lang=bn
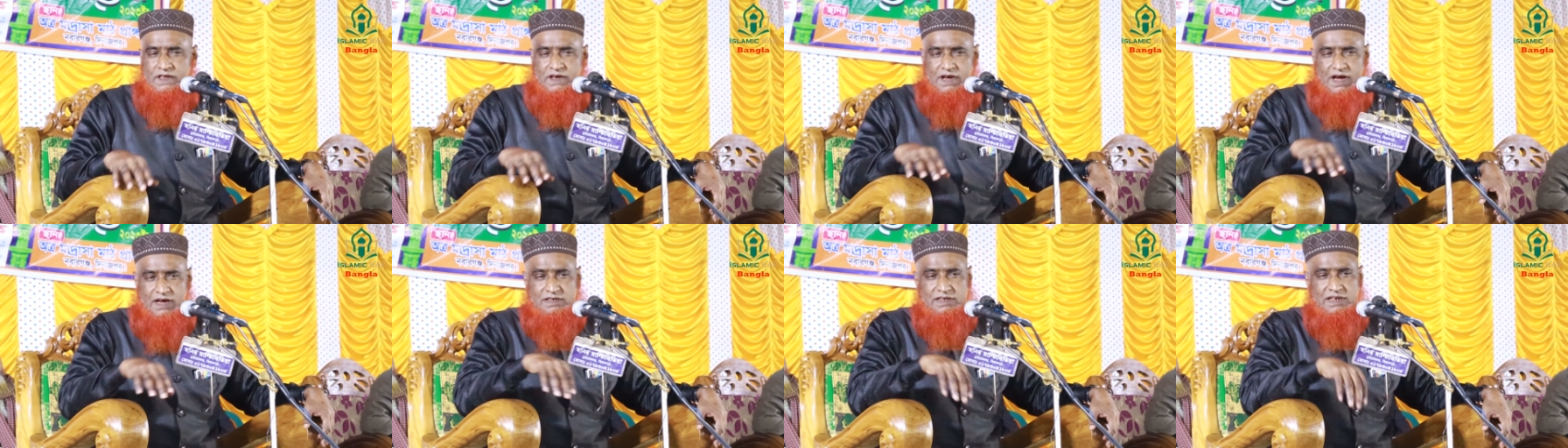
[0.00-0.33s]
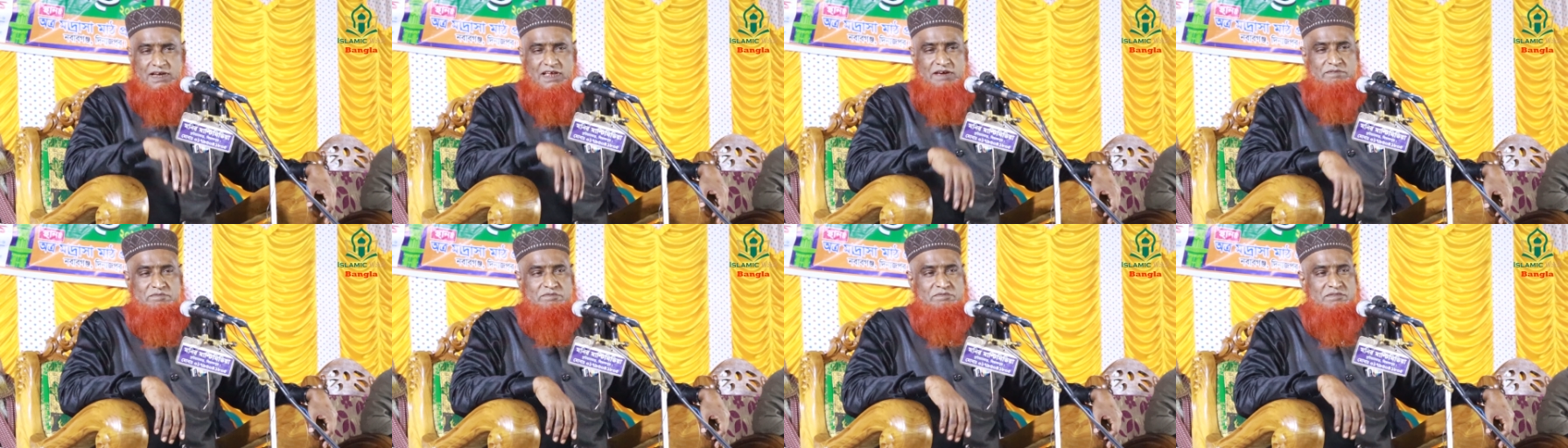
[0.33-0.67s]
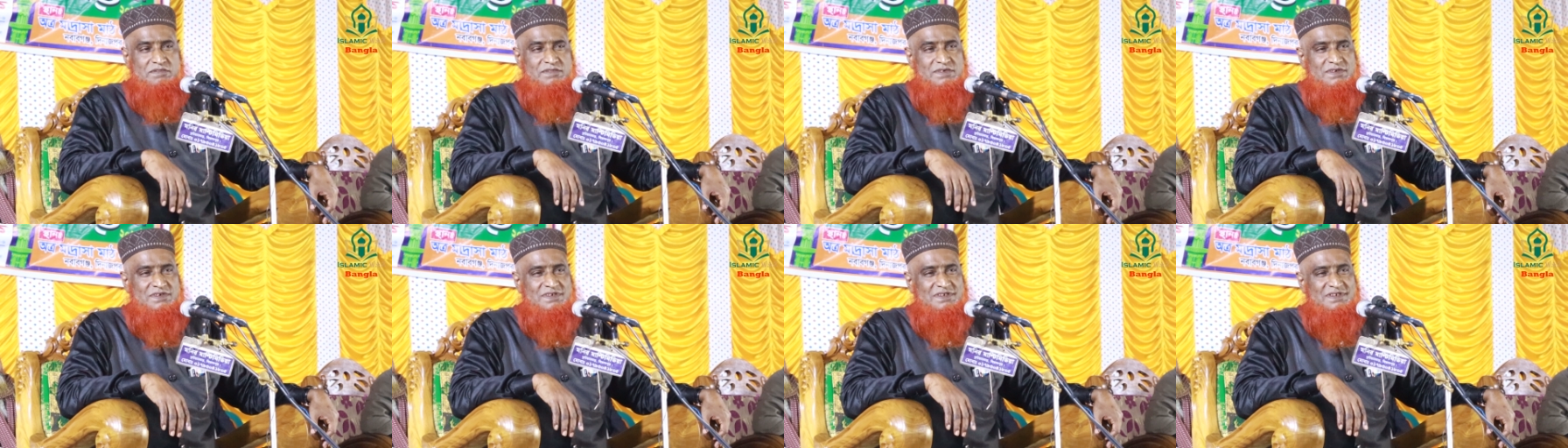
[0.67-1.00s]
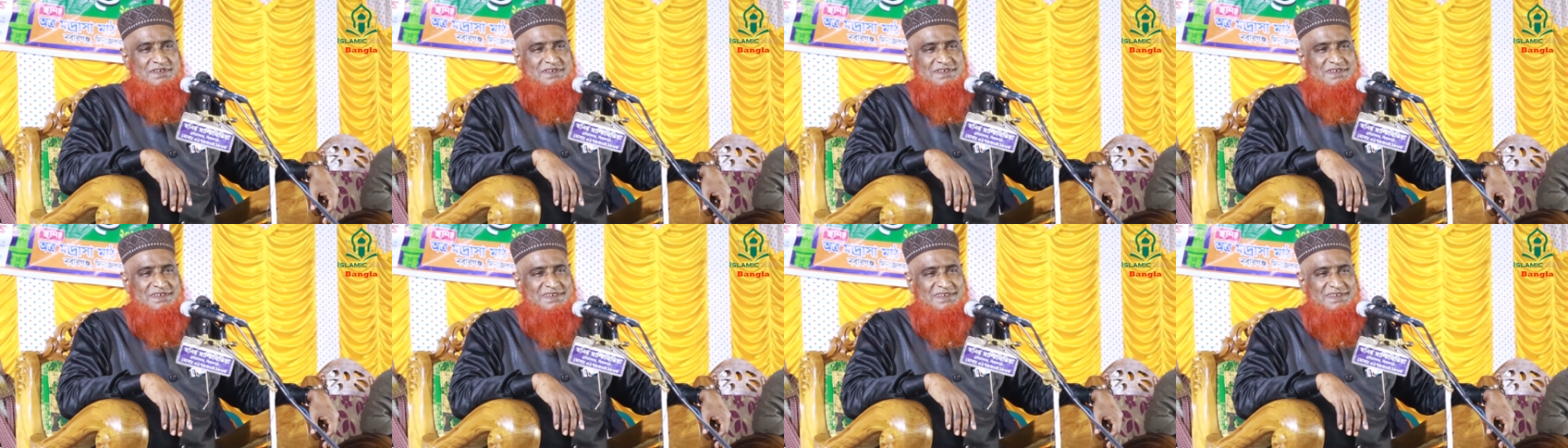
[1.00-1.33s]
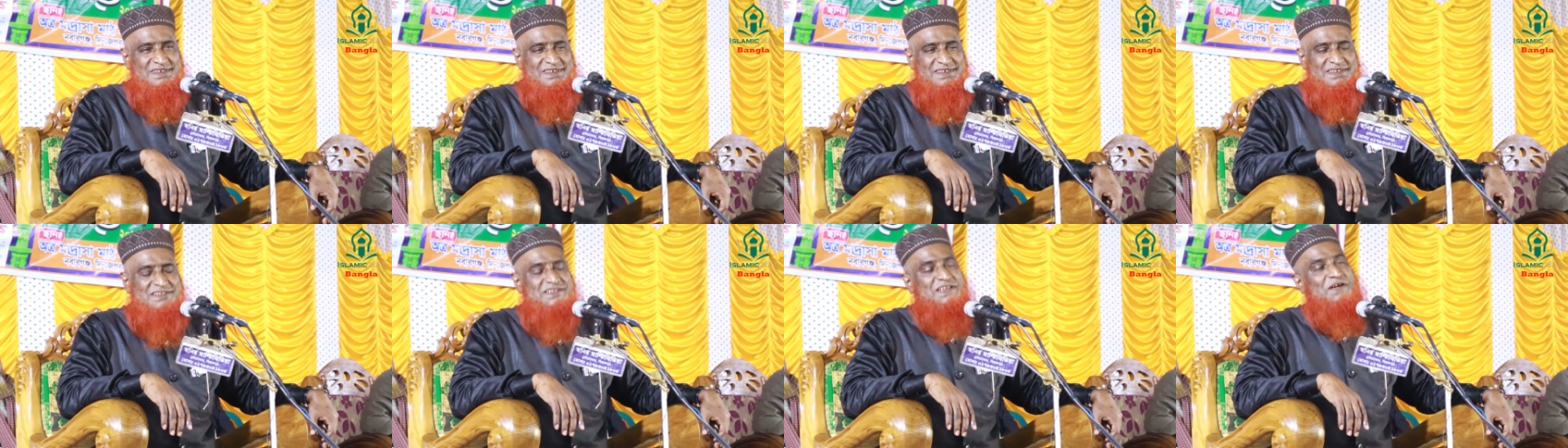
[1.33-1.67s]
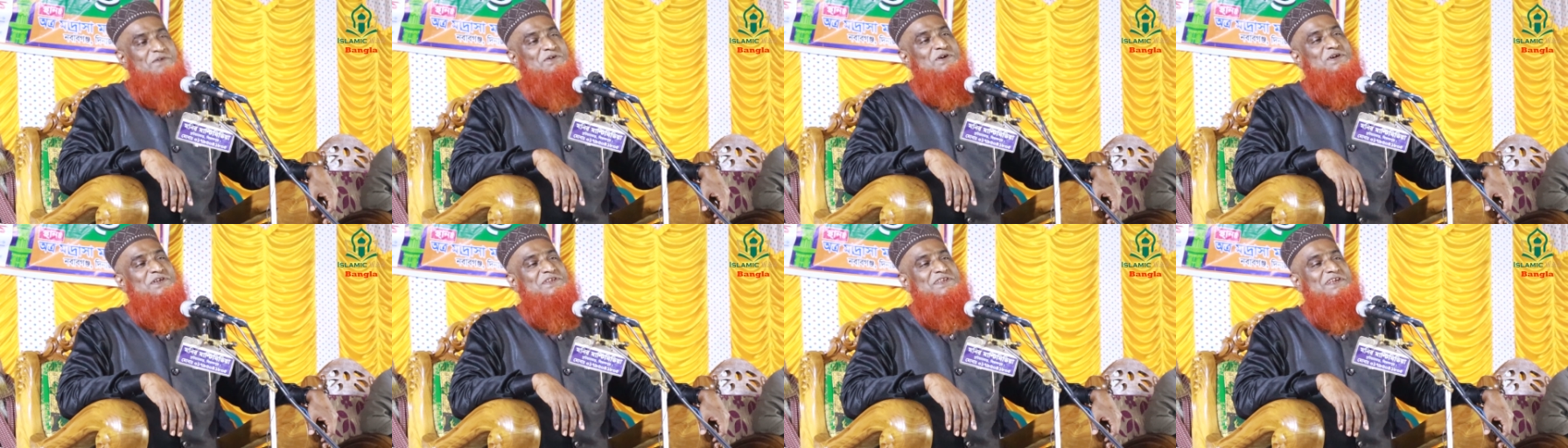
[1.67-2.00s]
কাক দিলাম
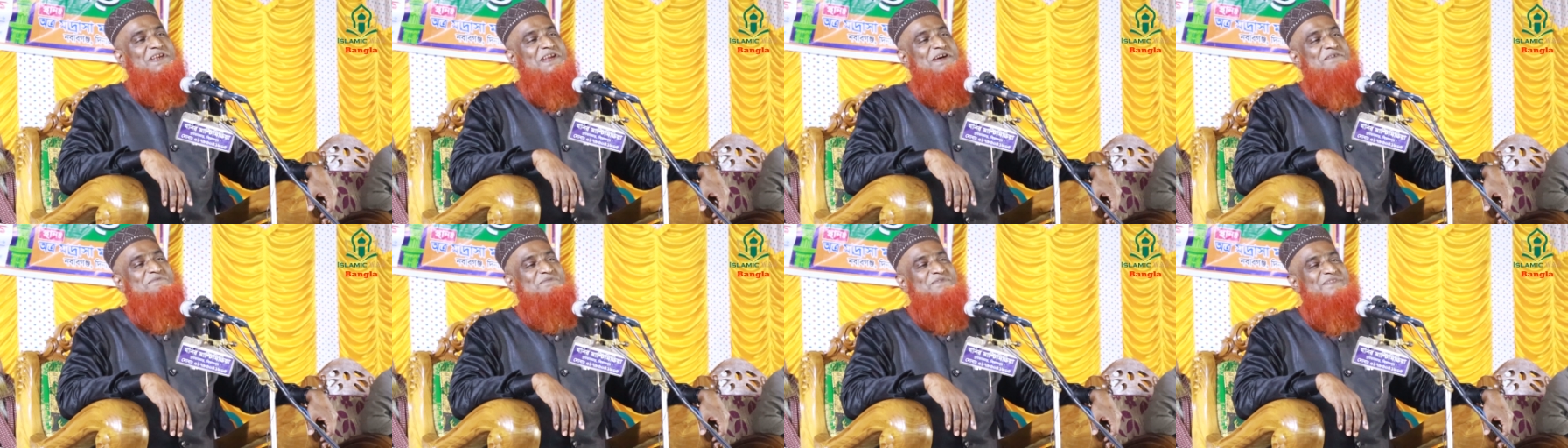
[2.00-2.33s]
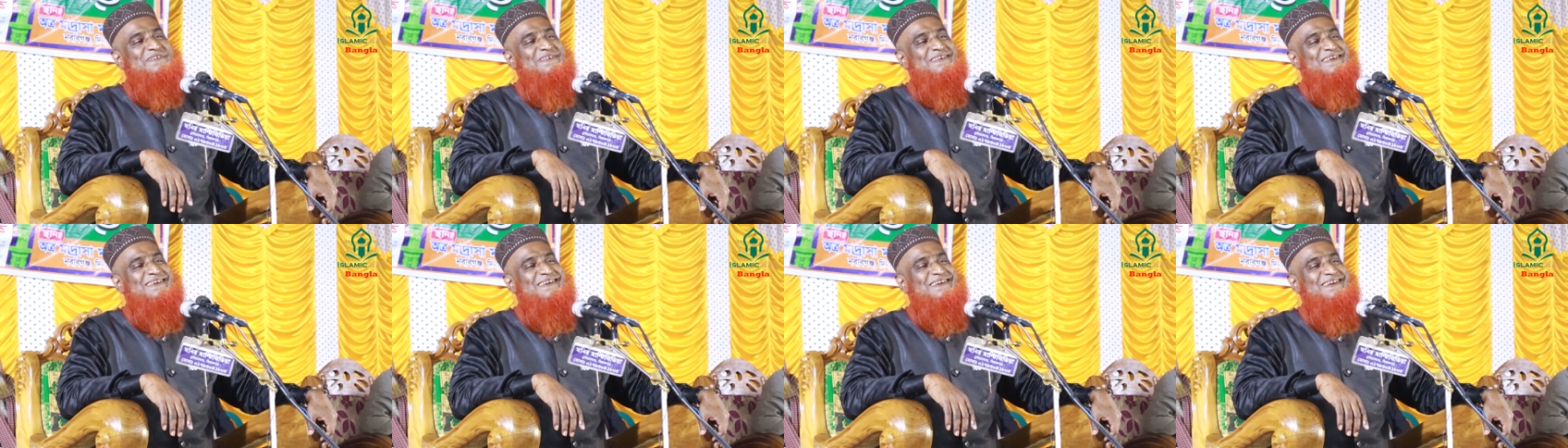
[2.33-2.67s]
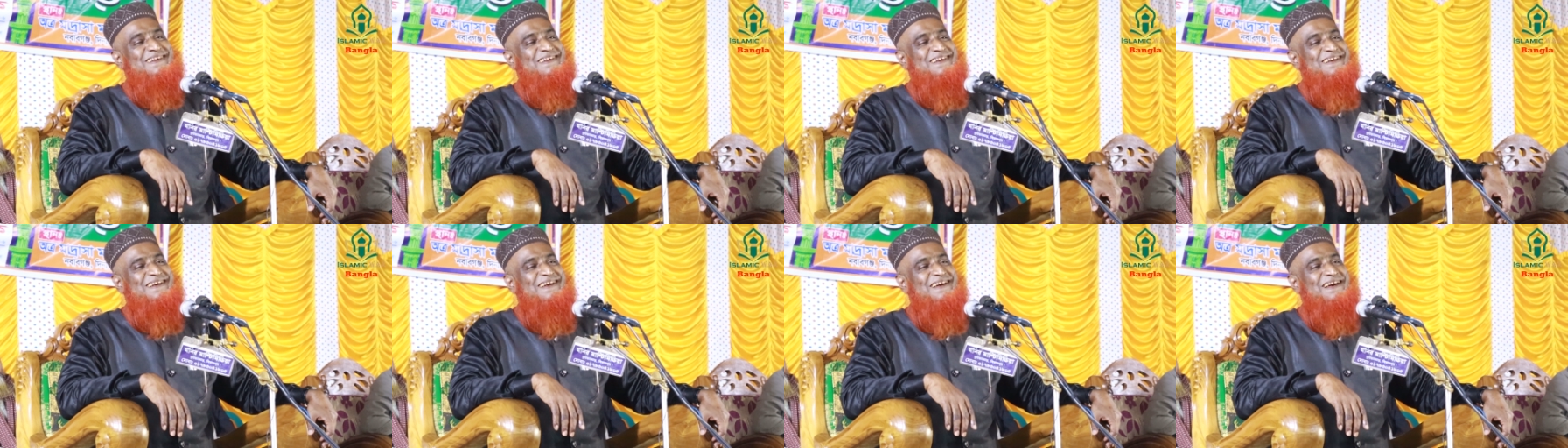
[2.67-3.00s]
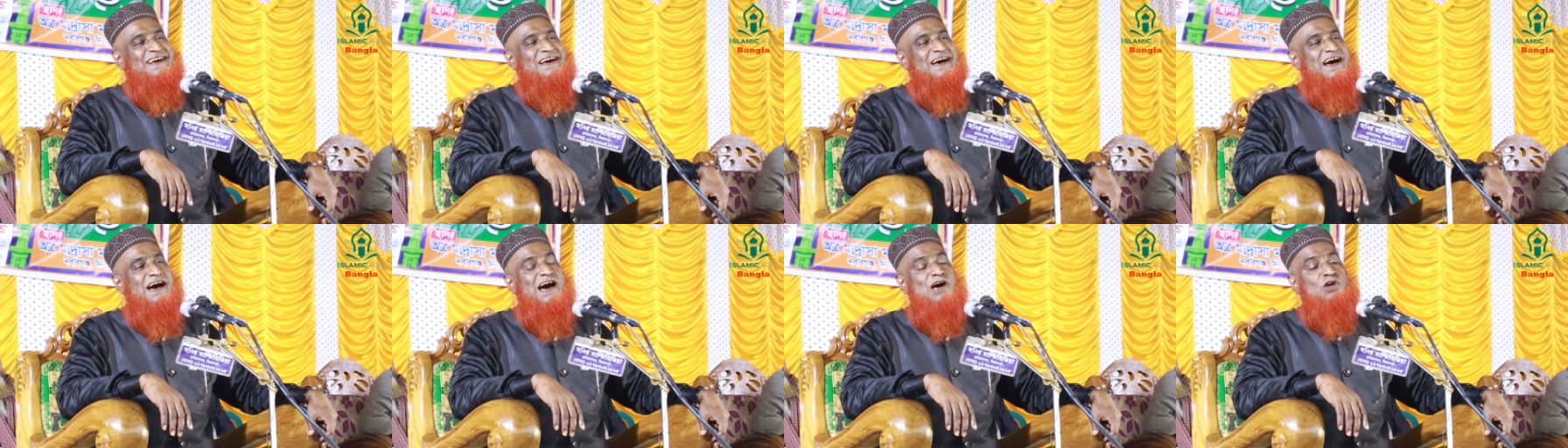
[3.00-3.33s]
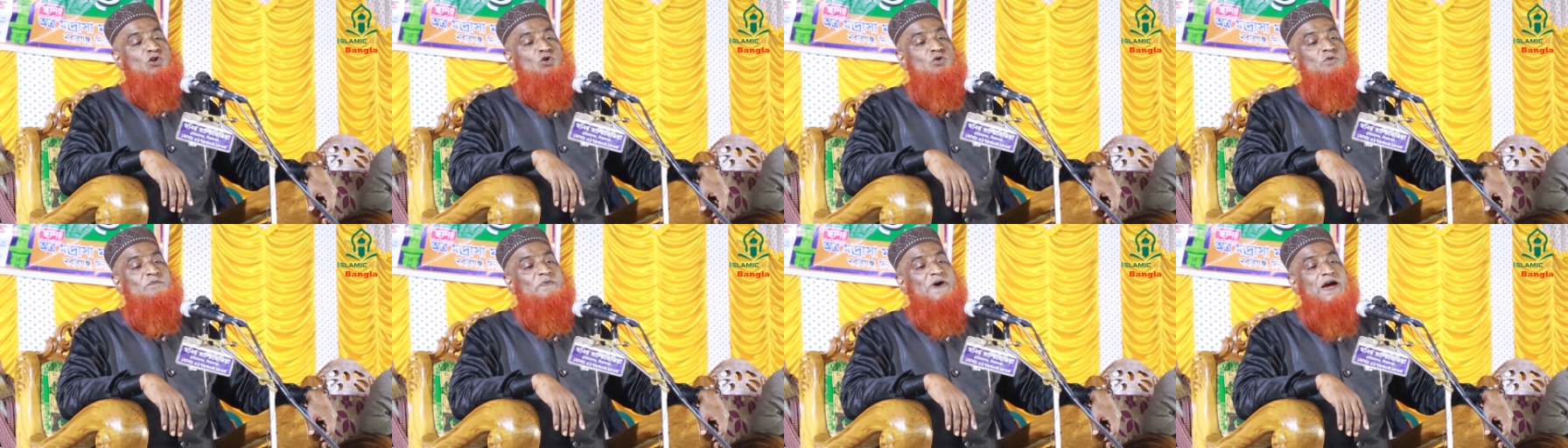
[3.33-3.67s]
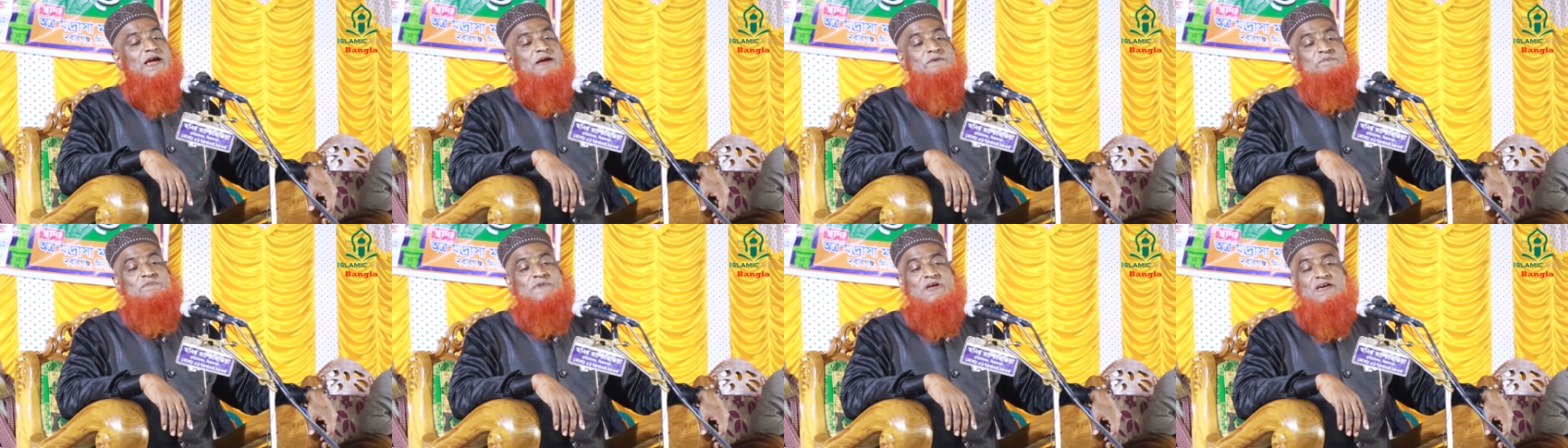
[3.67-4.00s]
জামাক দিলাম আরন
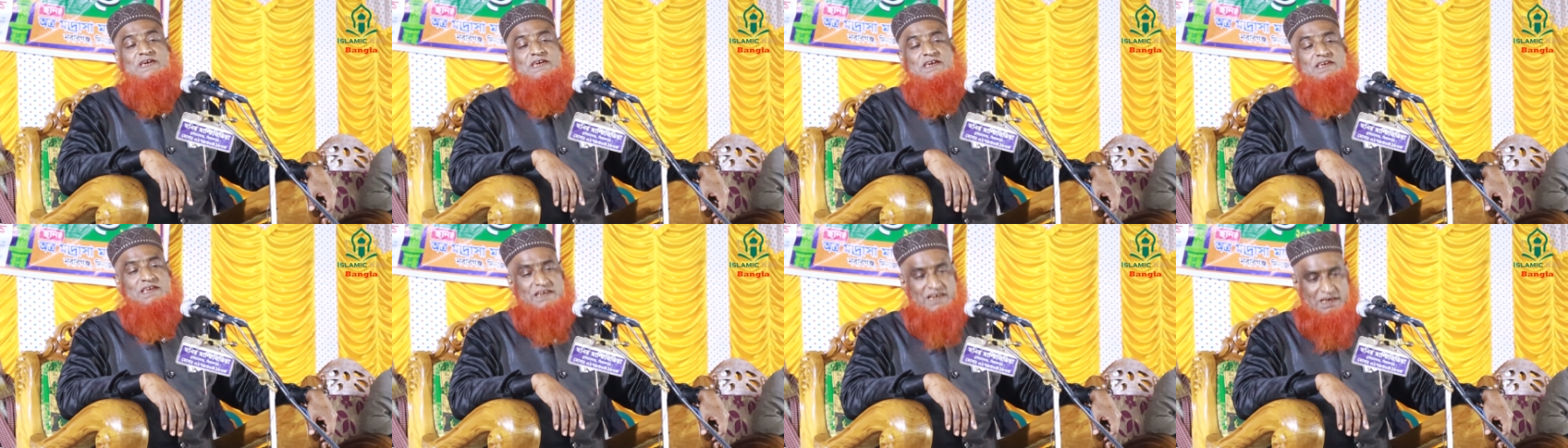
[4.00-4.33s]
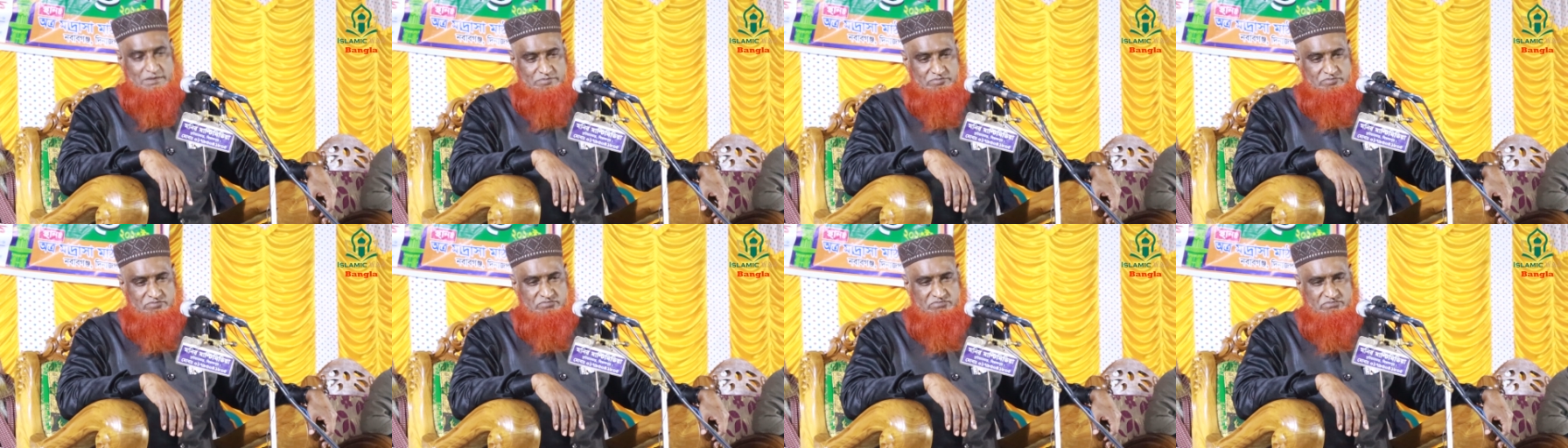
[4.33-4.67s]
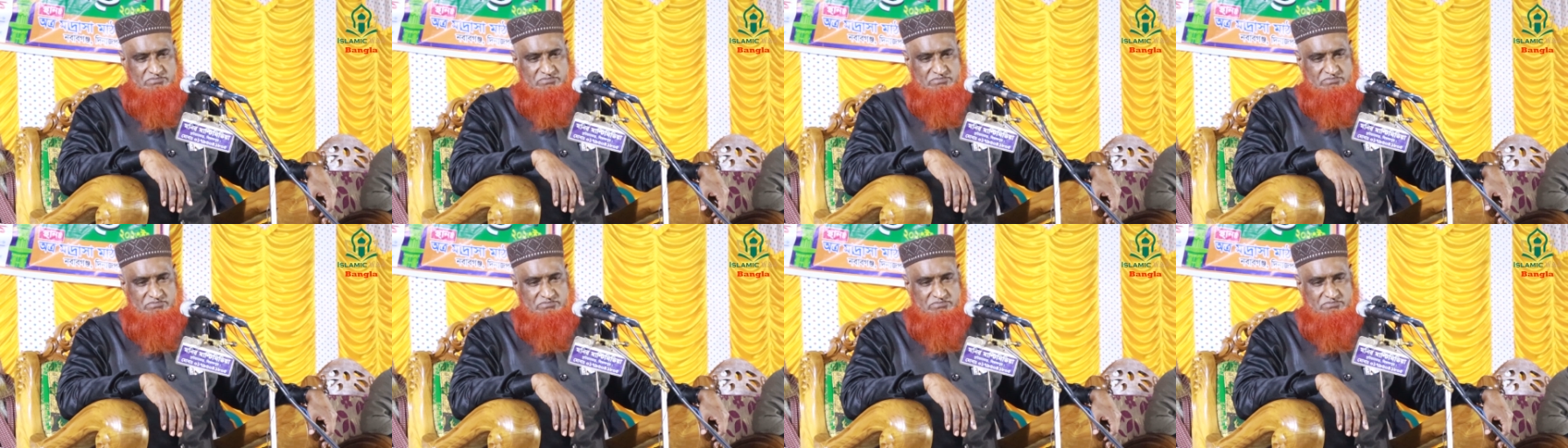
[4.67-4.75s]
ফাইভ না কি নাম